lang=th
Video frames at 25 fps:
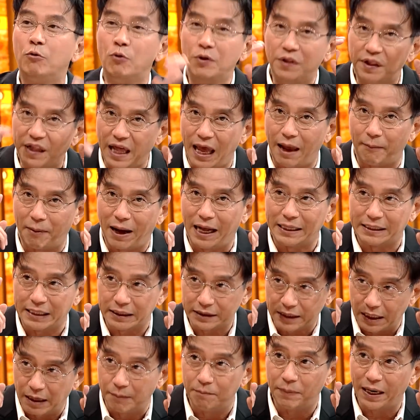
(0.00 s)
คุณเสพอาจจะ
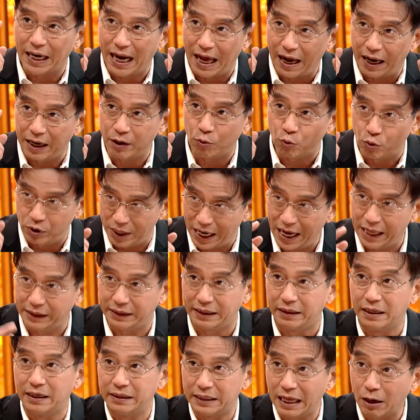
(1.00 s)
เติมพลังให้คุณได้
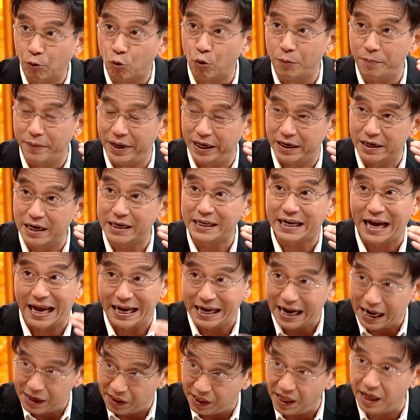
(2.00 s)
ถ้าคุณมีเงื่อนไข
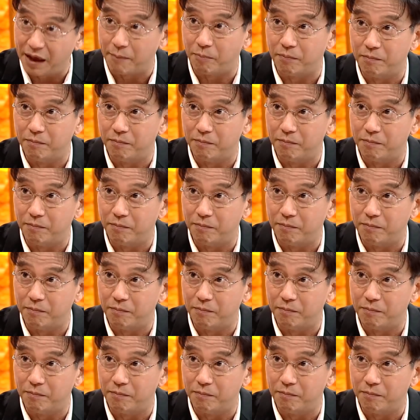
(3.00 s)
การเสพ